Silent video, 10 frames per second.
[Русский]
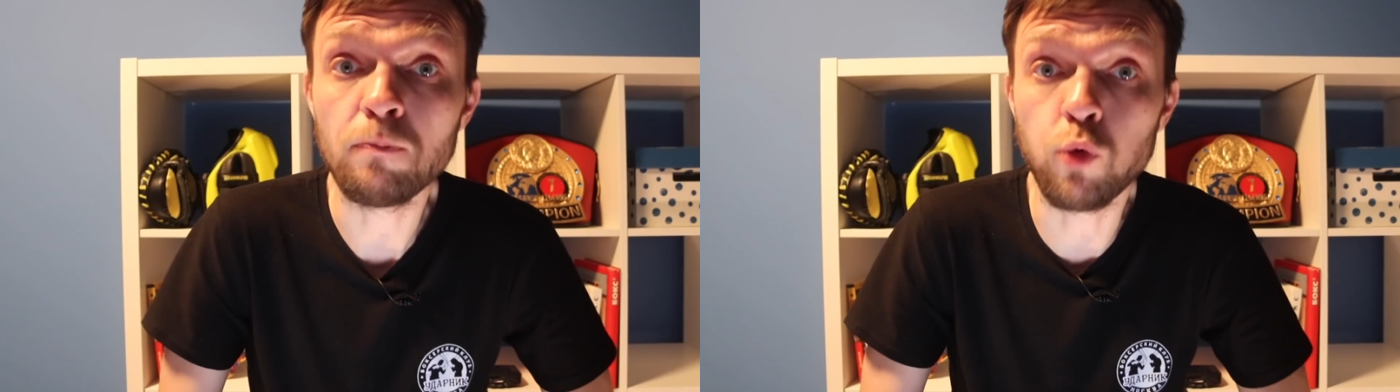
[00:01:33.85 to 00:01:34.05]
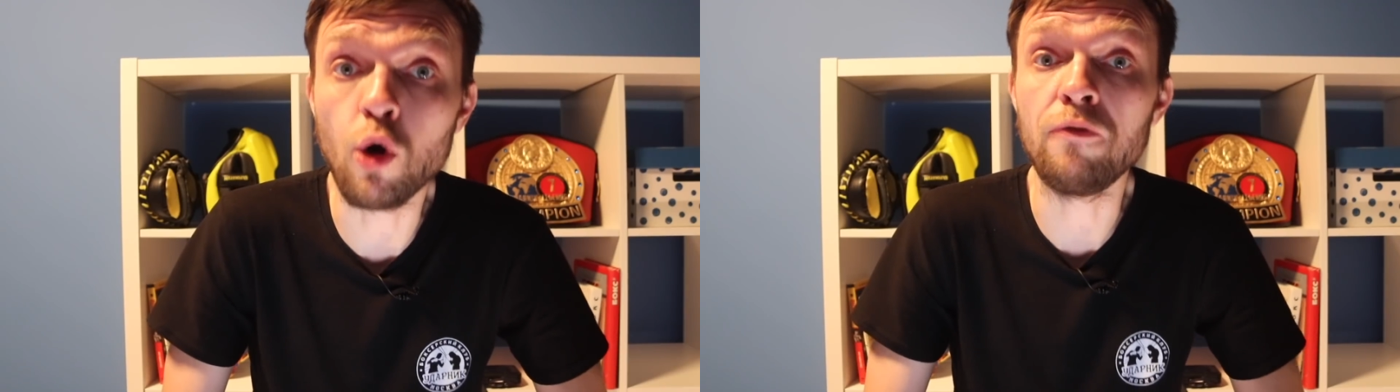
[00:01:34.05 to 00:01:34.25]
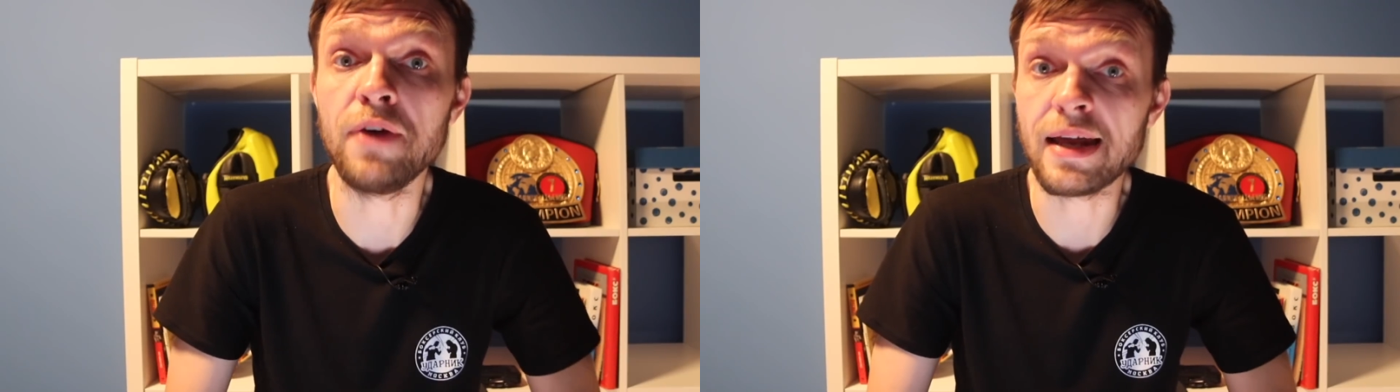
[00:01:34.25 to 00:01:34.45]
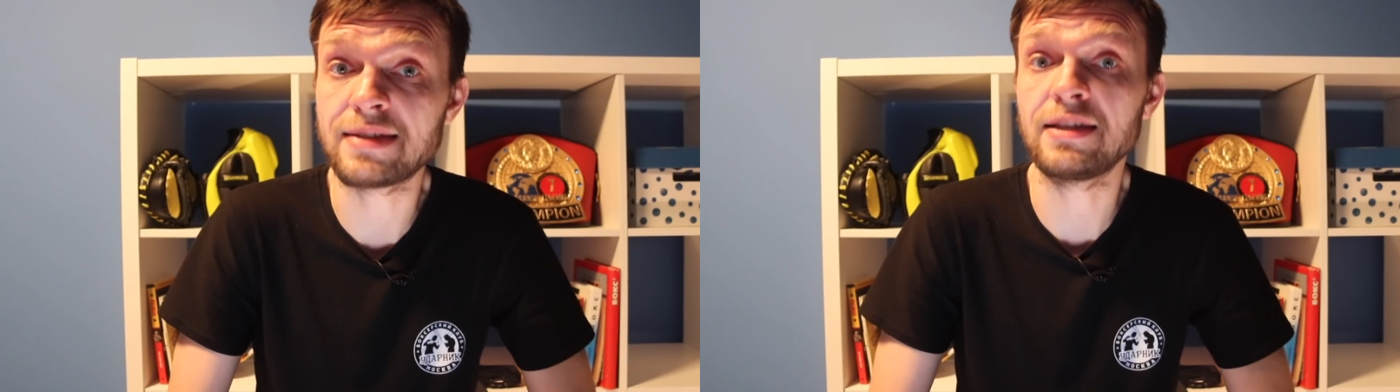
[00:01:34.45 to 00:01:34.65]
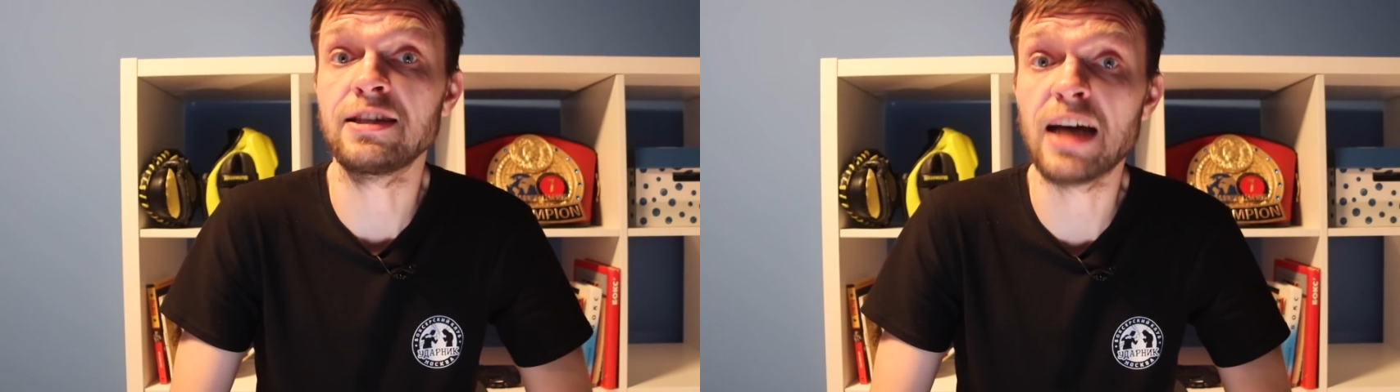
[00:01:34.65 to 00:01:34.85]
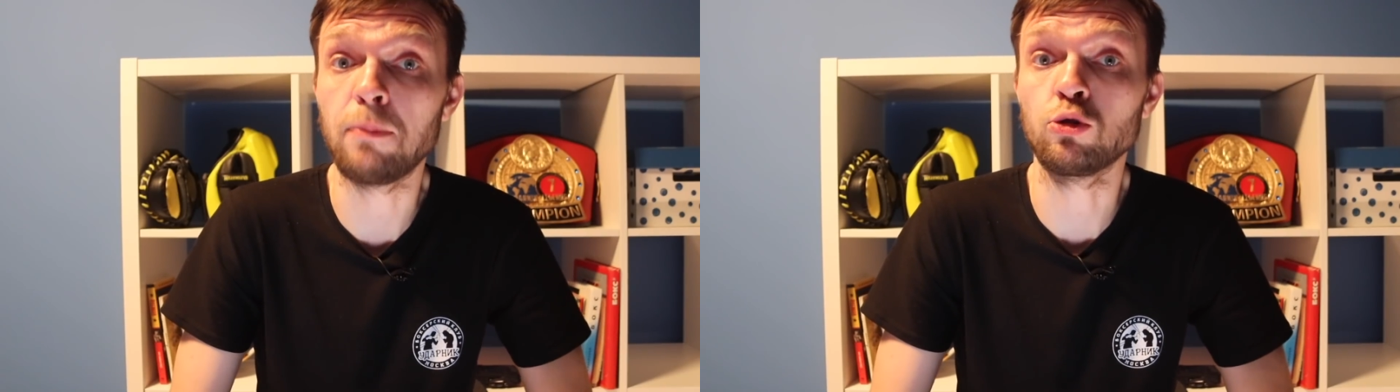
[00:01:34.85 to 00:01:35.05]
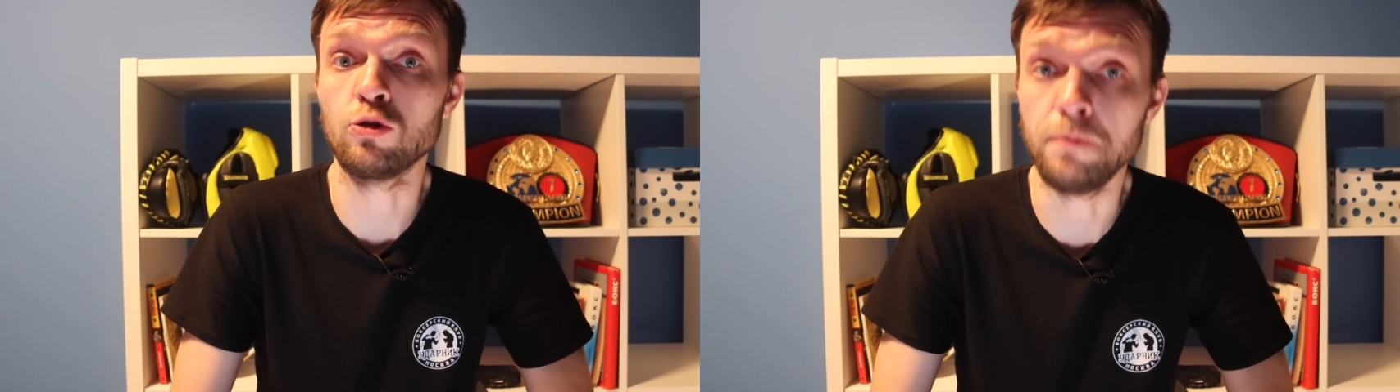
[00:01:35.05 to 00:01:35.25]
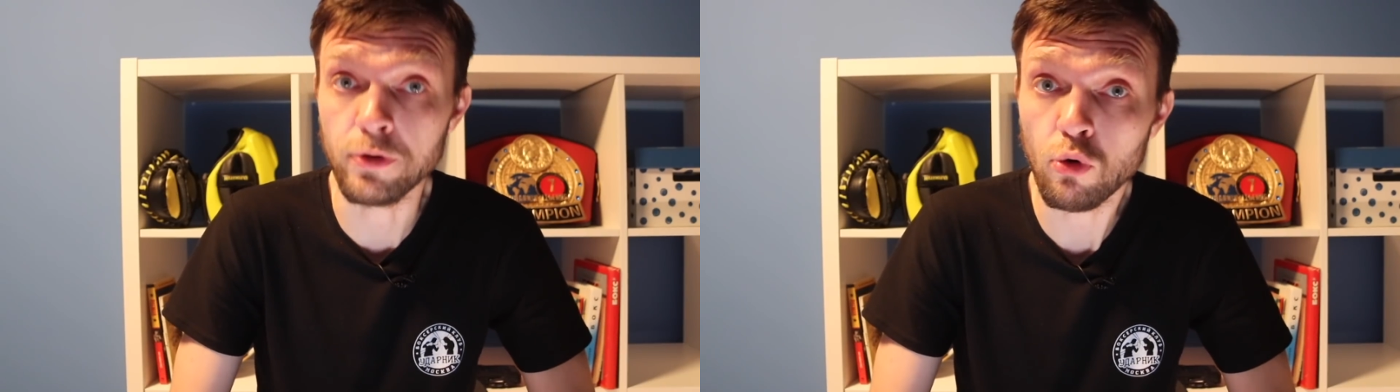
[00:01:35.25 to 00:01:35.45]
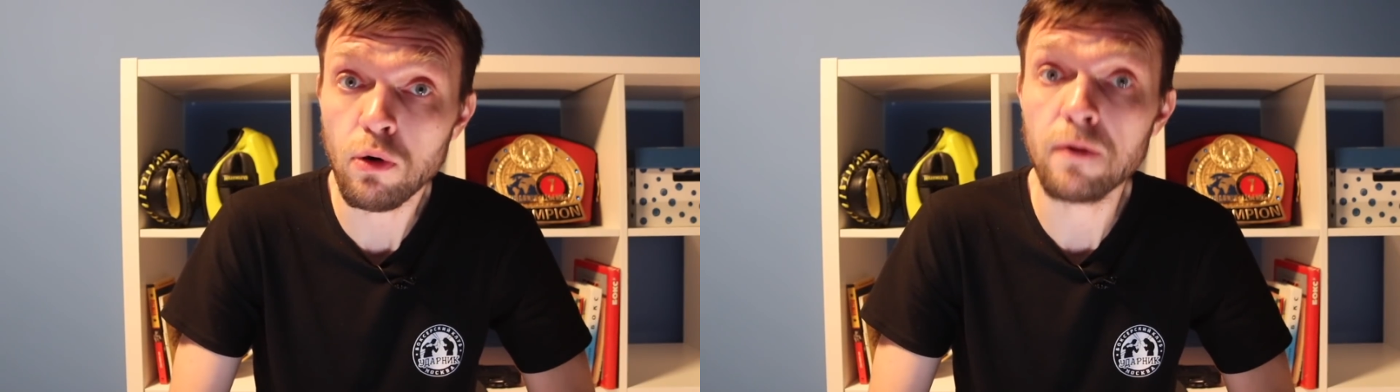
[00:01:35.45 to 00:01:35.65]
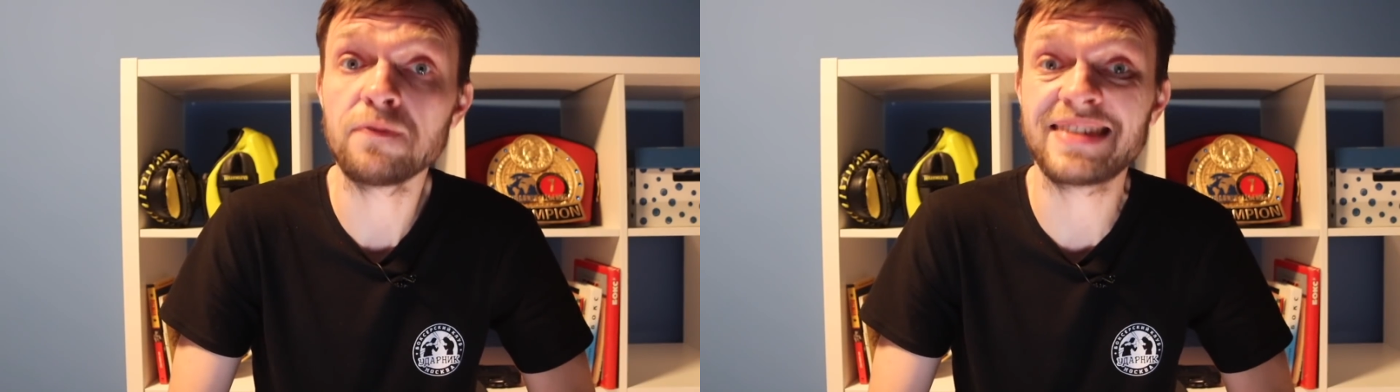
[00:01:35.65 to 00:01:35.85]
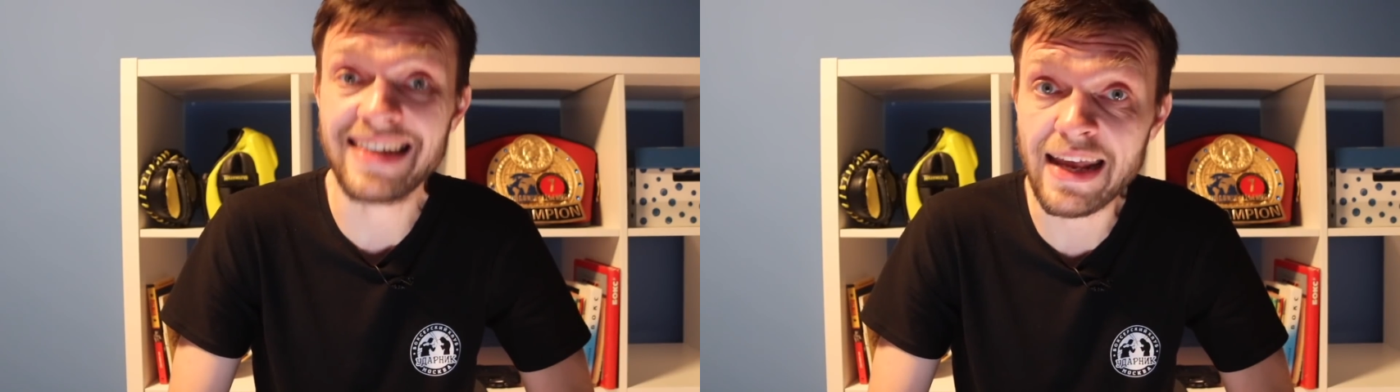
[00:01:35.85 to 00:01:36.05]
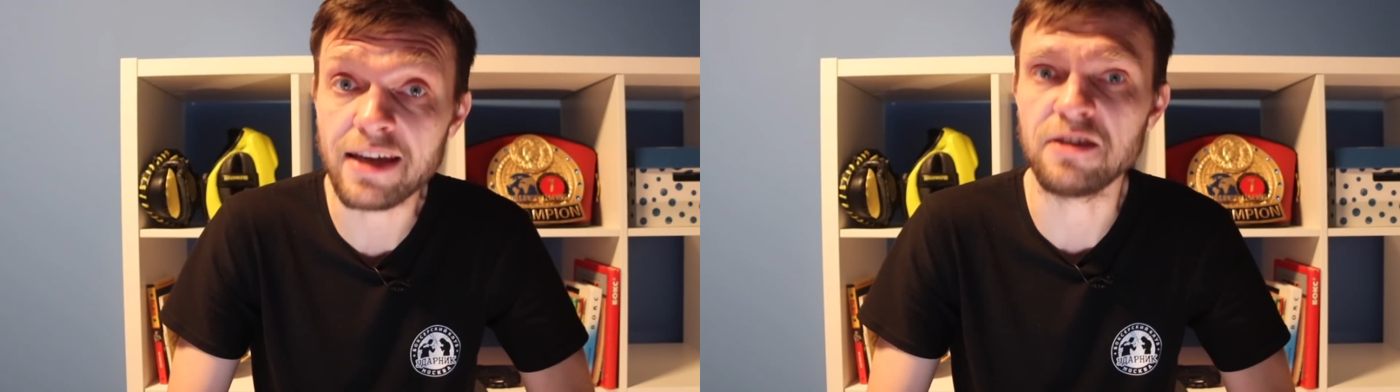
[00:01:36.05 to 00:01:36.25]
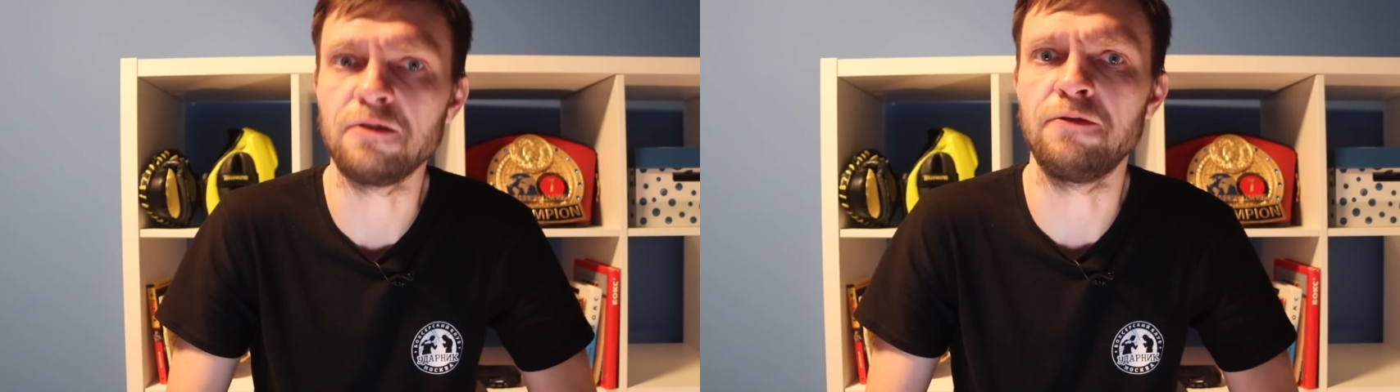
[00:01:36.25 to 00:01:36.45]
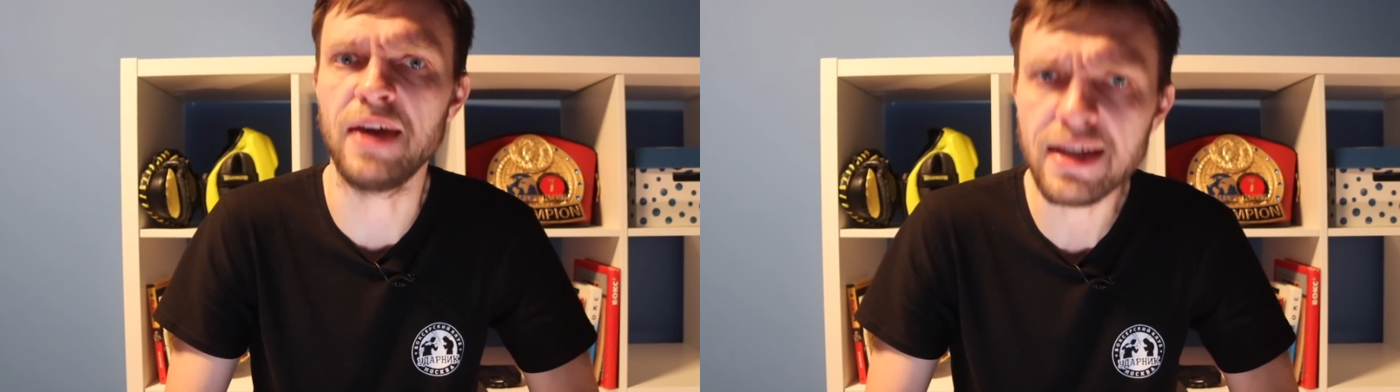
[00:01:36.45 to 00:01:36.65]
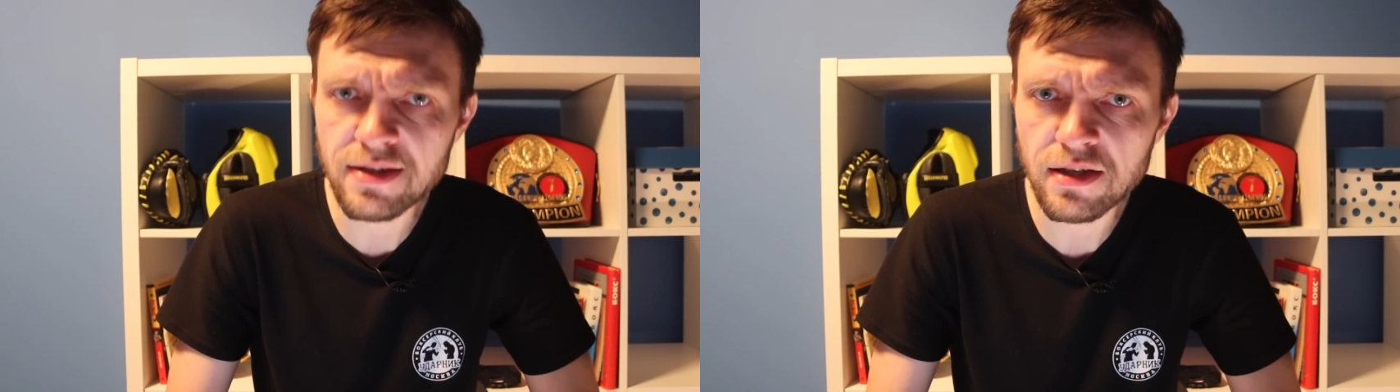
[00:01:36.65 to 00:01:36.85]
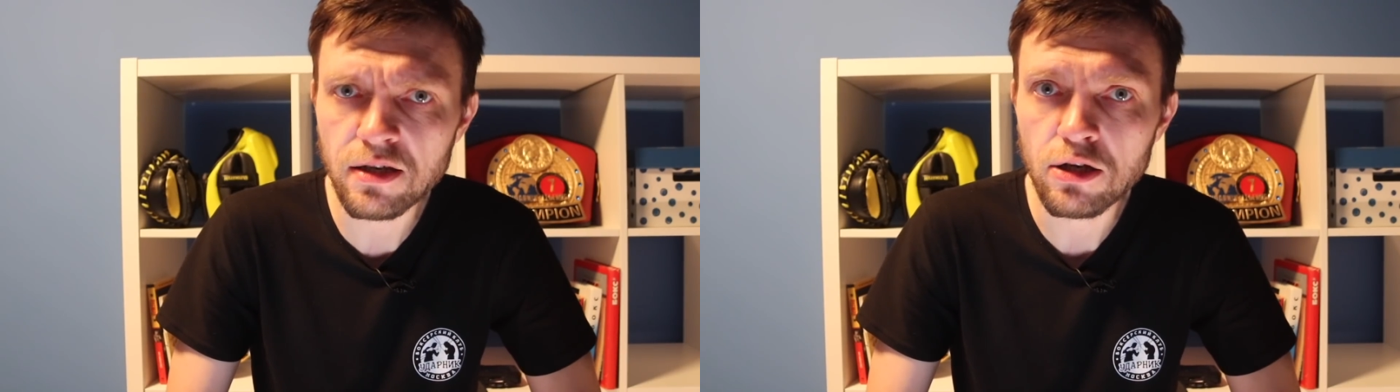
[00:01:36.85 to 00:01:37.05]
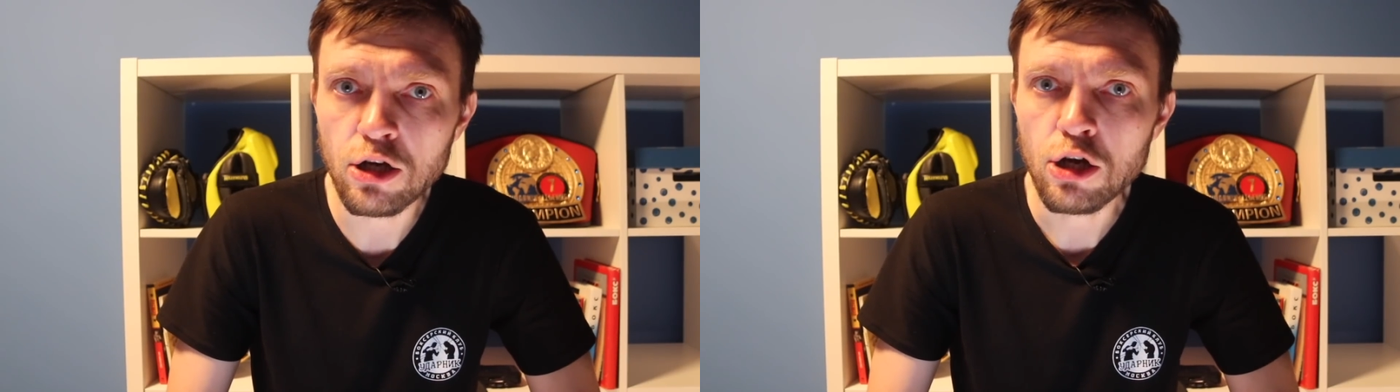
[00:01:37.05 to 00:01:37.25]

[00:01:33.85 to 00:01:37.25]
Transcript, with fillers: по версии WBO в среднем весе